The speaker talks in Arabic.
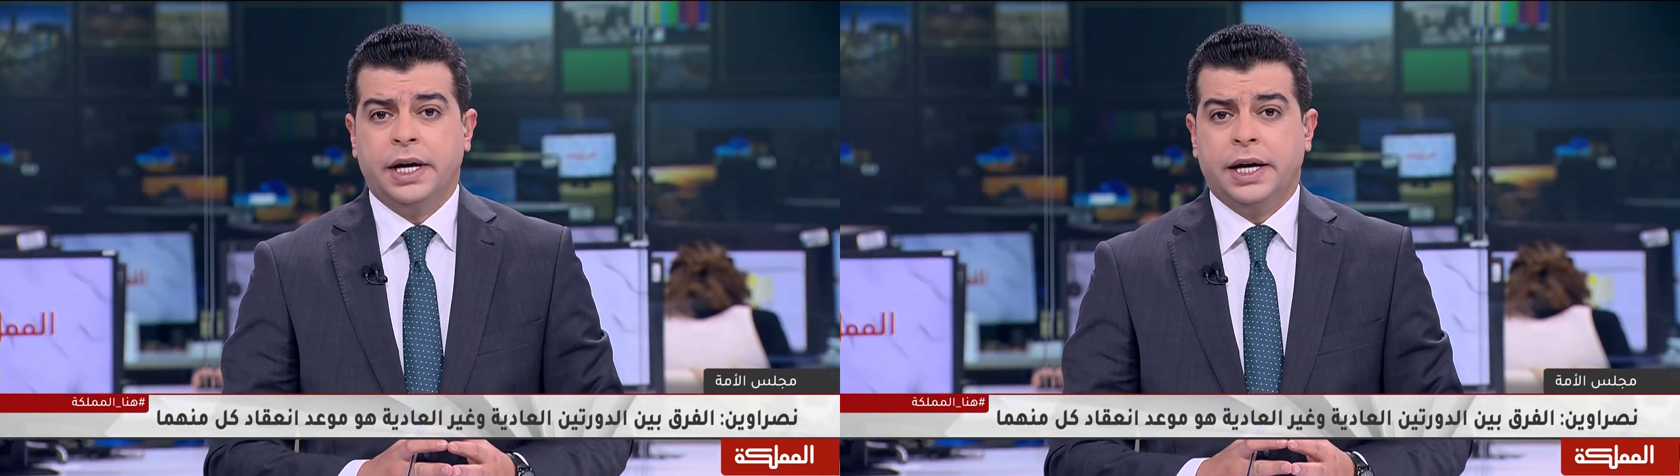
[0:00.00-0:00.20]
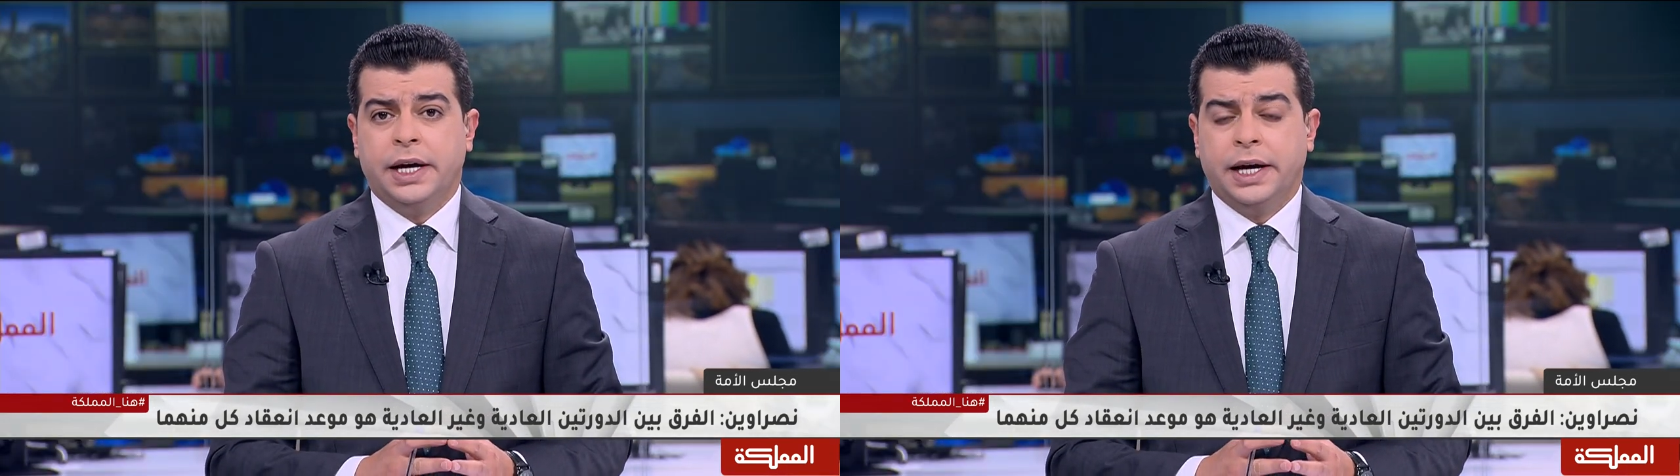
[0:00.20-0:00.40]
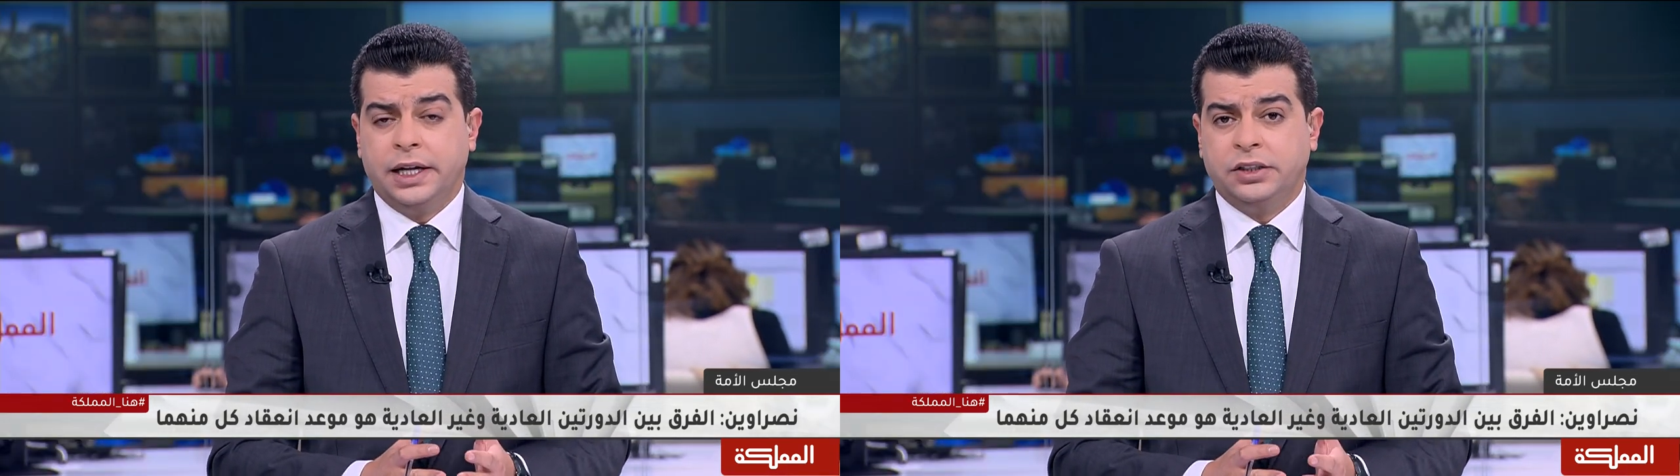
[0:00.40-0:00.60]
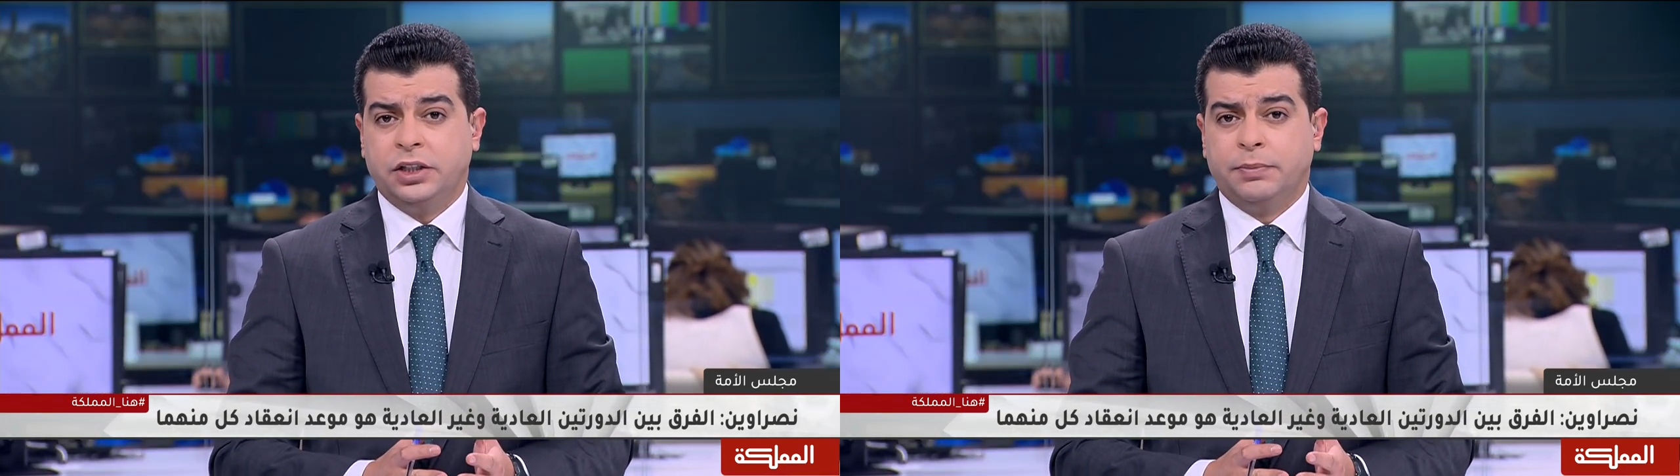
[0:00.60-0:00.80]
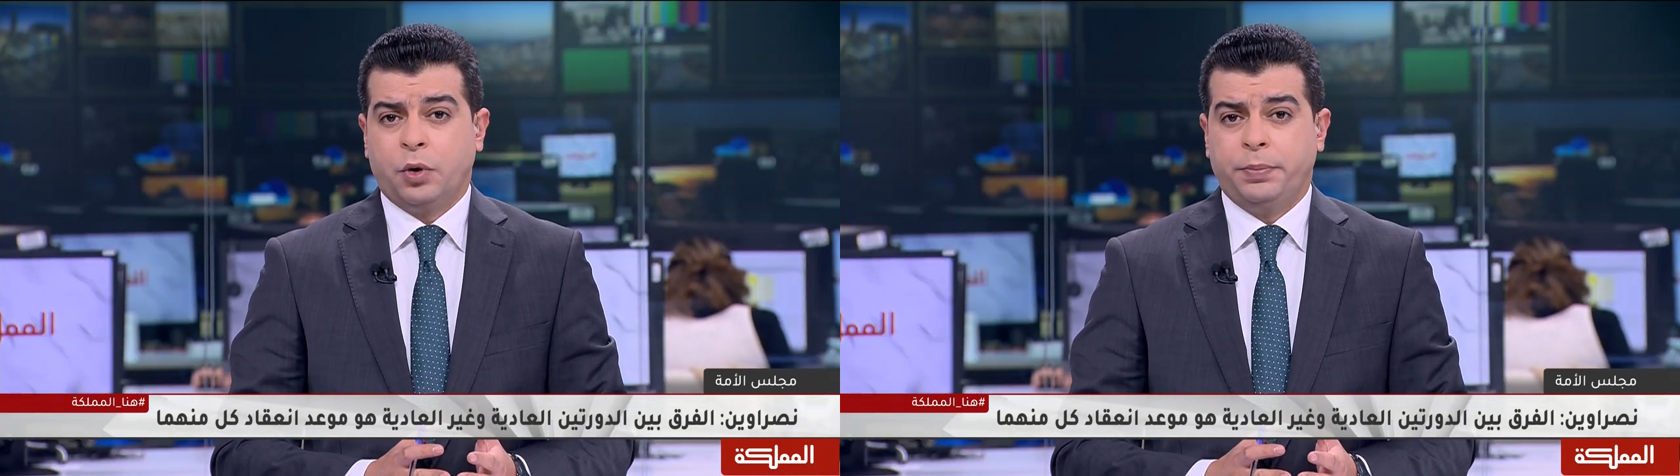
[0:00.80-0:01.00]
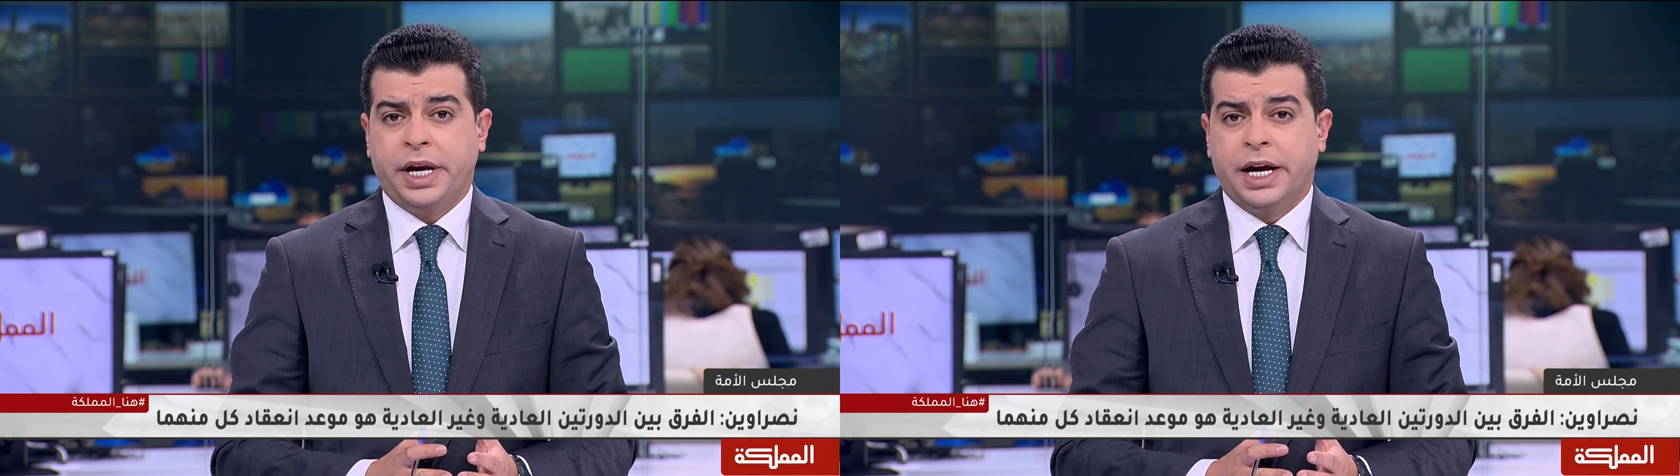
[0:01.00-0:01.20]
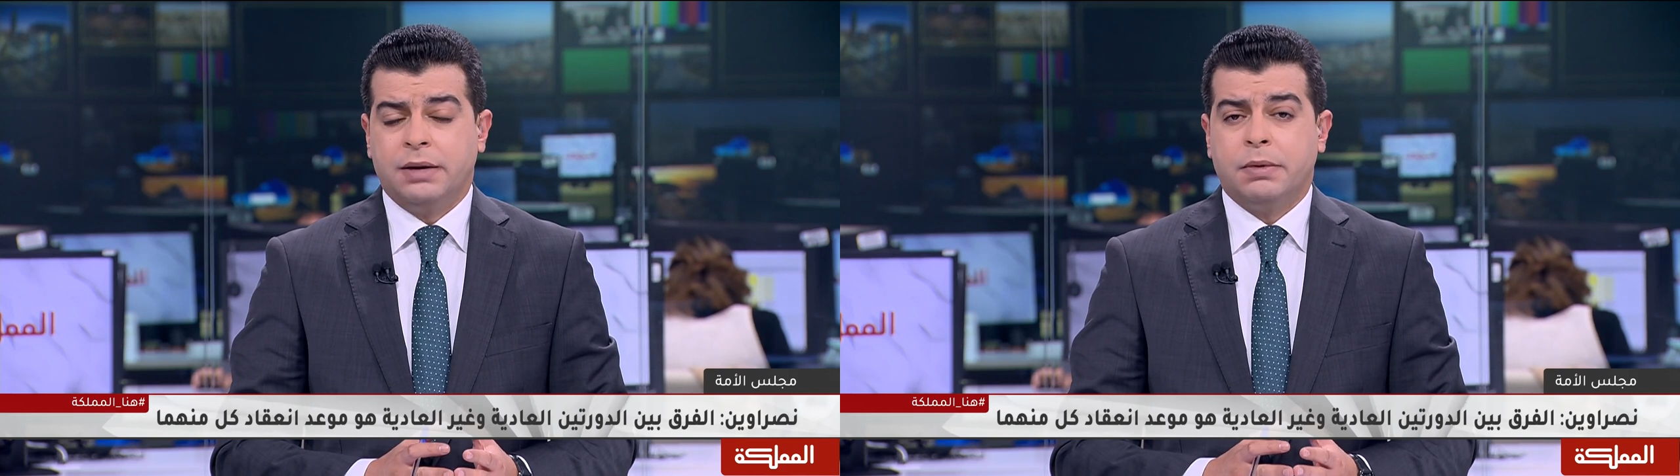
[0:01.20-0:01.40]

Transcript: آه، التي تمر بها